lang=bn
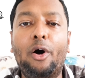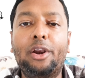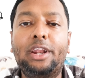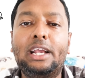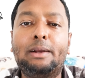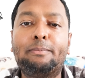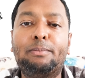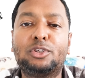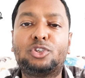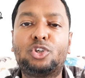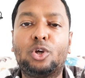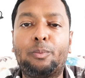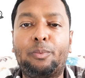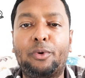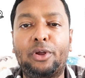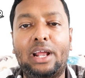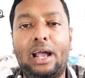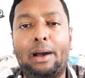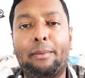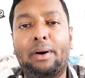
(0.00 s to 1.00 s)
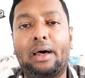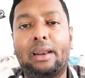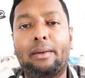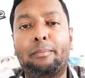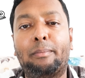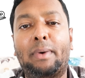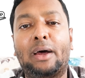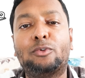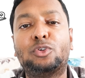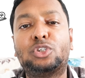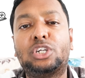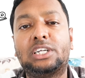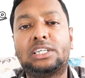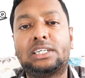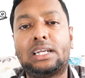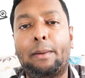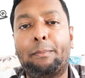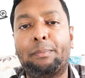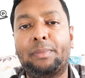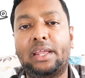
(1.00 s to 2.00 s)
অনেক বছর পরে আবার
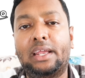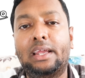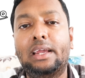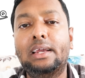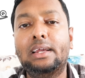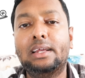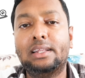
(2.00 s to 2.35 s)
মানুষের সামনে